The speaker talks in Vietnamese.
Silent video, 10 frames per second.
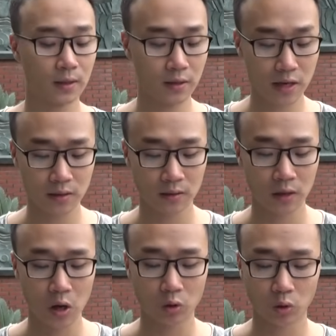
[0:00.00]
Thứ nhất,
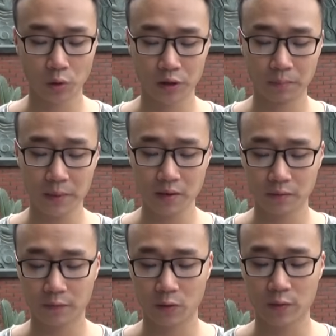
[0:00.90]
tôi được biết
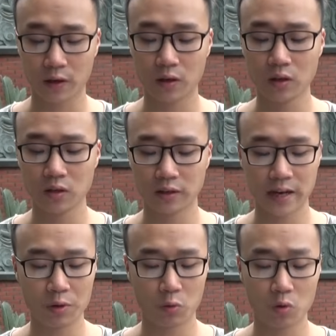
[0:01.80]
về việc ứng cử
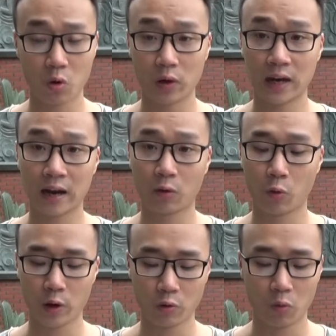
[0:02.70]
đại biểu Quốc hội là
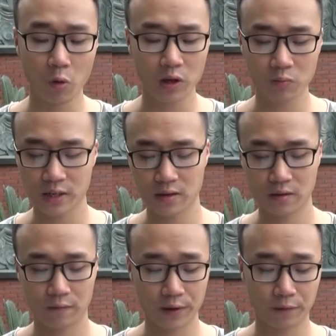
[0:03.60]
quyền của mỗi công dân
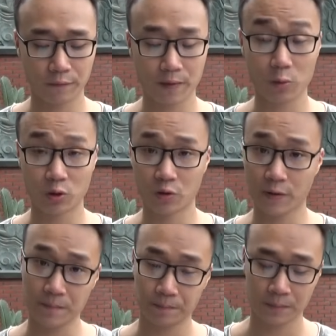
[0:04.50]
và được pháp luật cho phép.